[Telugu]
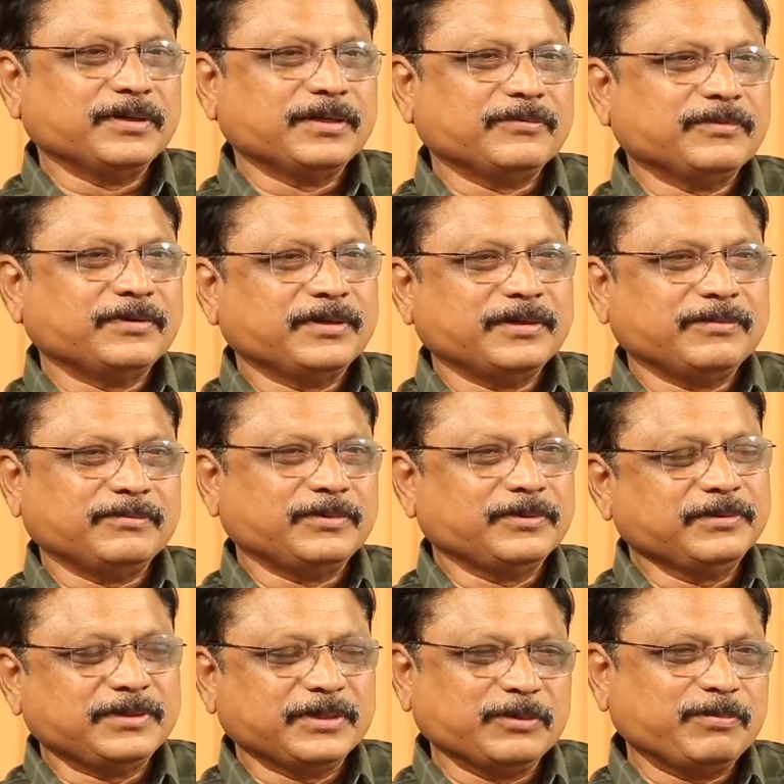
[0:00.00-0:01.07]
ఉన్న
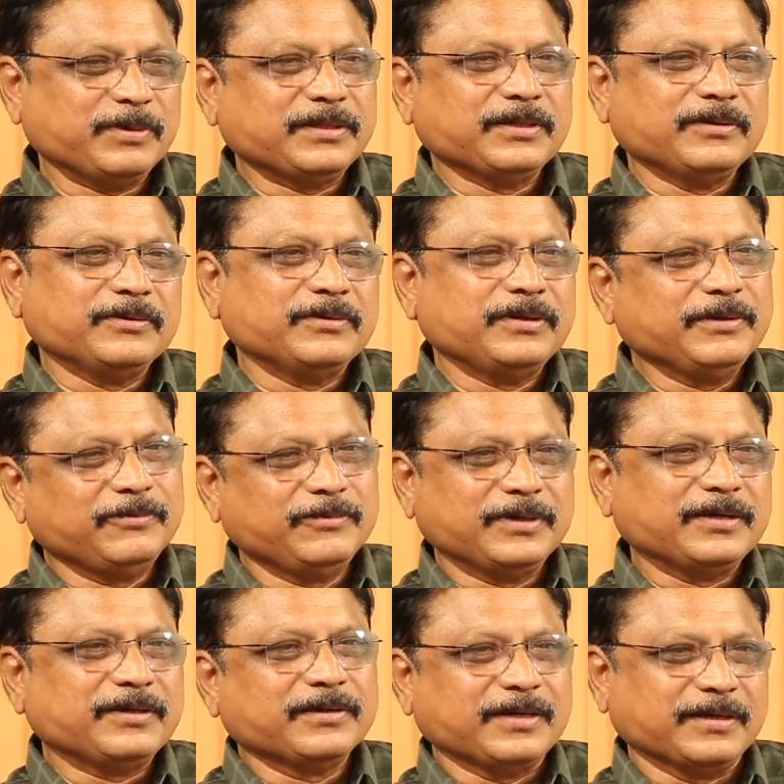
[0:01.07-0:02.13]
ఉన్నప్పుడు తిరుపతిలోనే
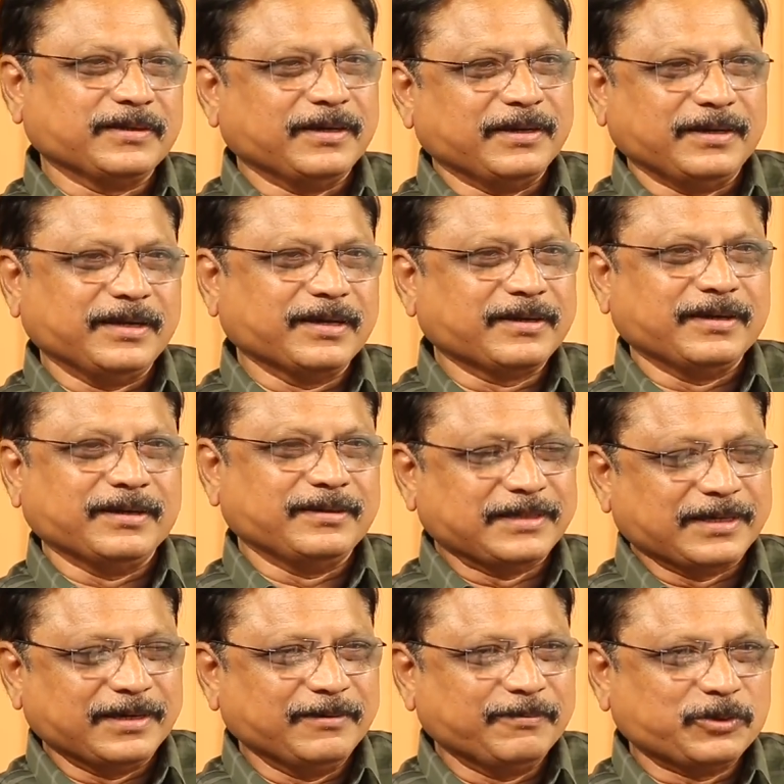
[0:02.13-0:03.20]
ఉన్నట్టు కథ లెక్క
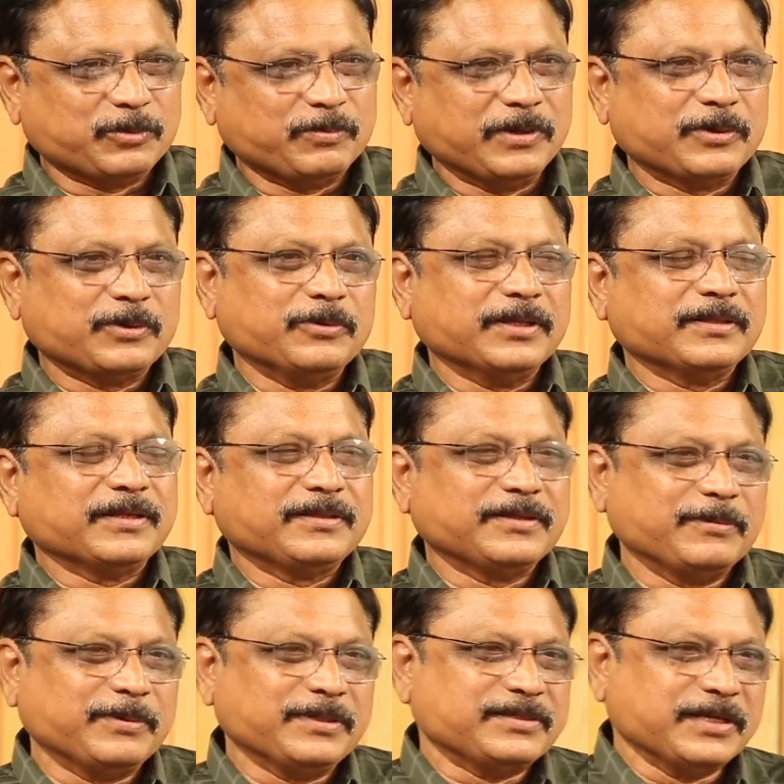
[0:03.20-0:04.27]
సెకండ్ పుష్ప టూ అంతా
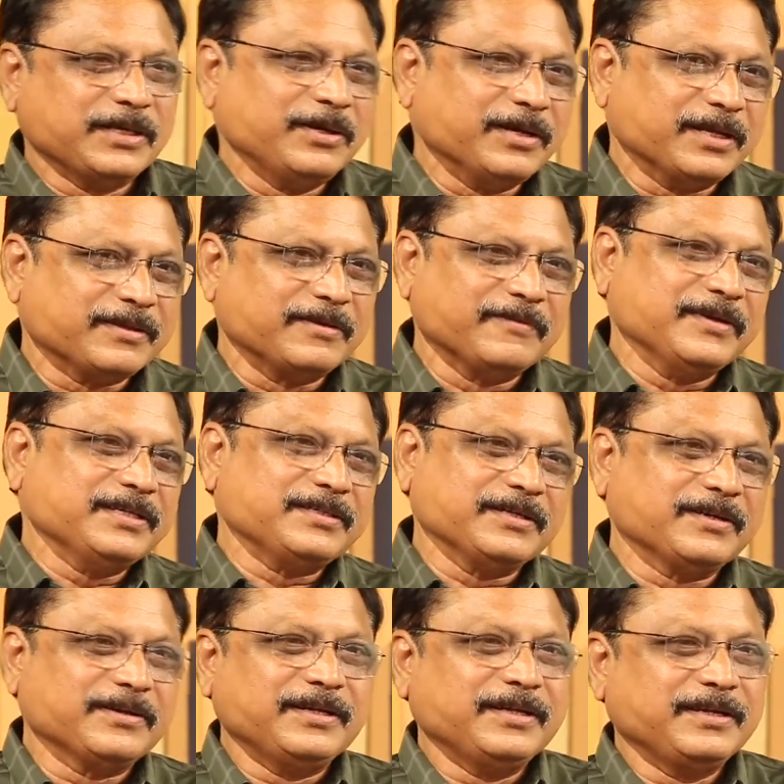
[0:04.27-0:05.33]
తిరుపతి జైల్లో అతను
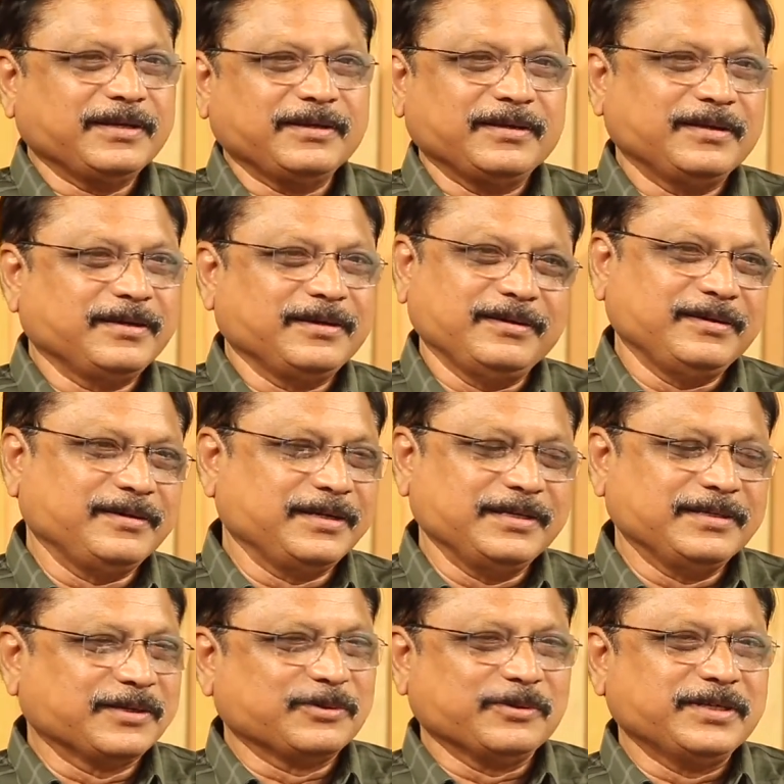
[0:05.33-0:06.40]
వేశారు అనే
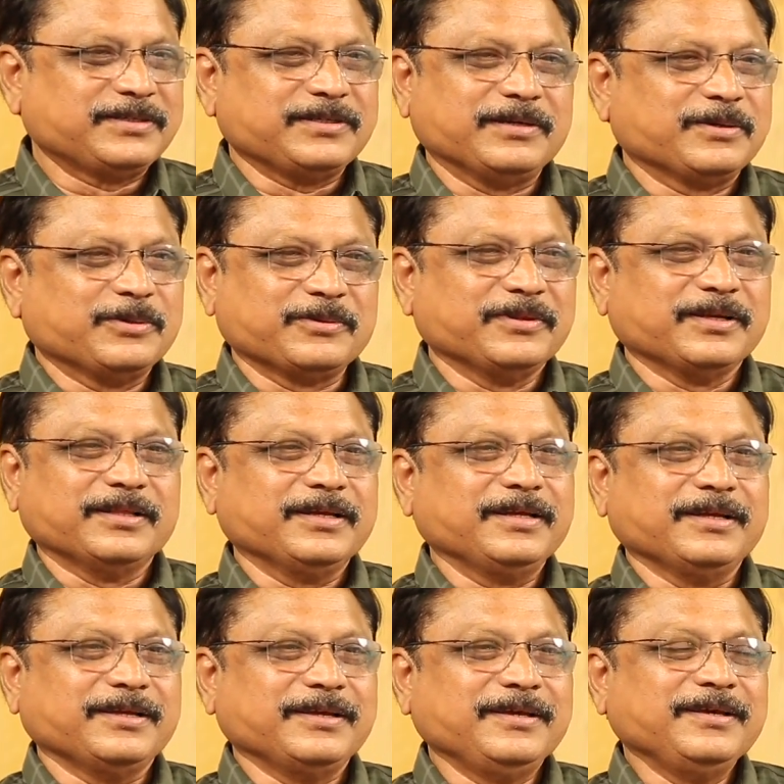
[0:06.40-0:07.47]
టీజర్తోనే స్టార్ట్ అవుతుంది కదా
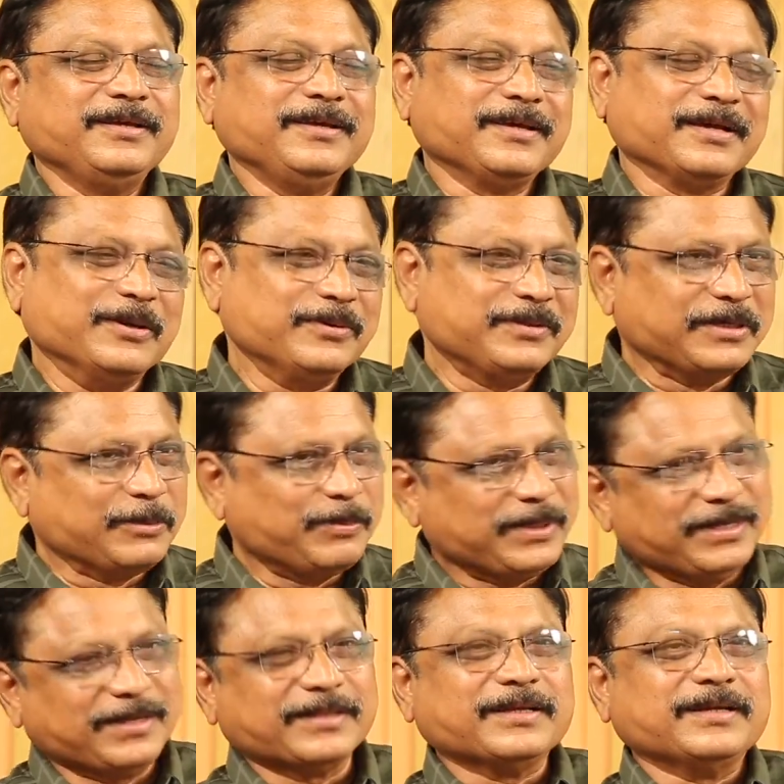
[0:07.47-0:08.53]
కాబట్టి
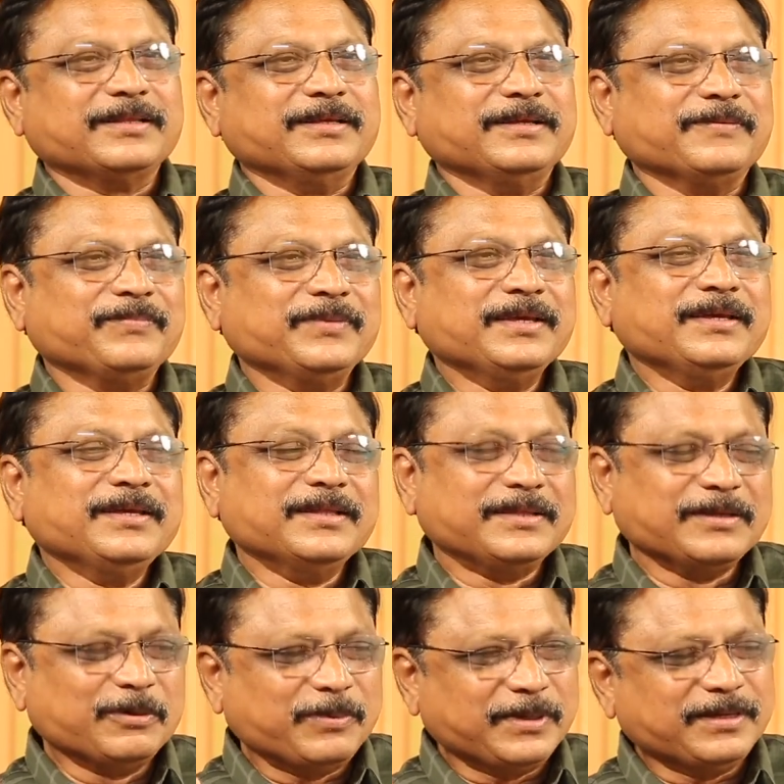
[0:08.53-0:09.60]
తిరుపతి కథ అది
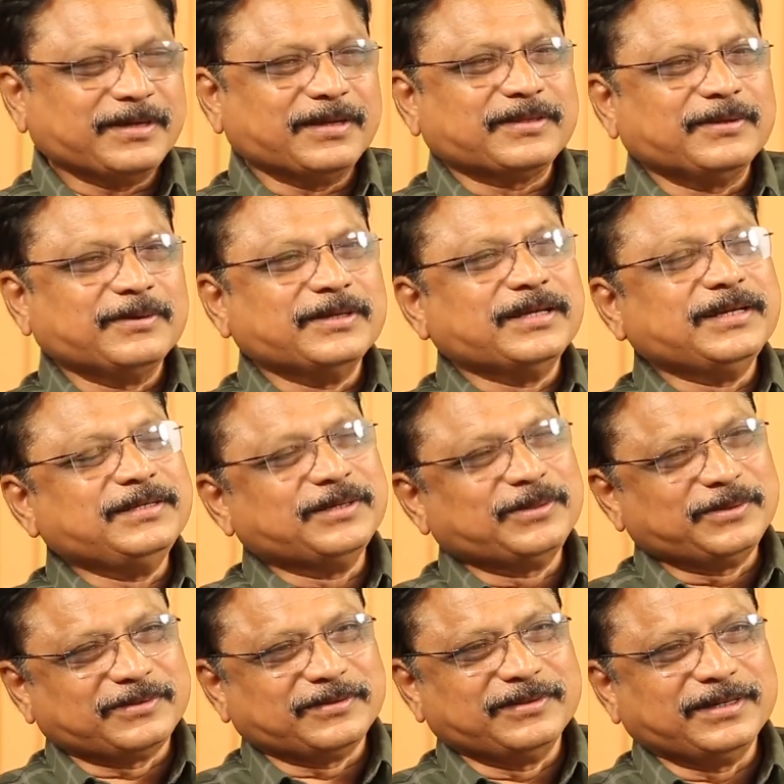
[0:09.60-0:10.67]
తిరుపతి కథలో ఏం
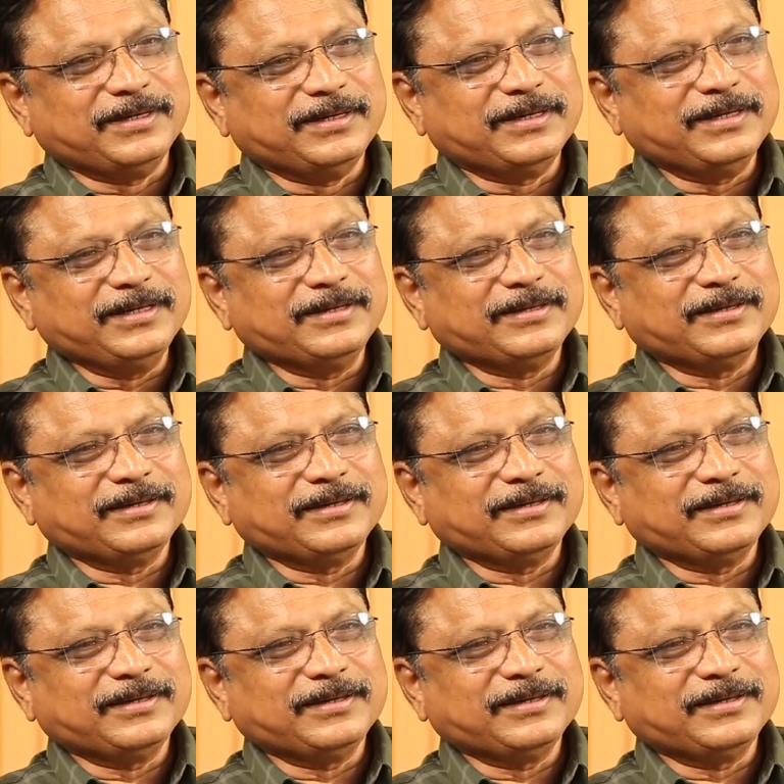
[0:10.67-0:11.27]
జరుగుతుందంటే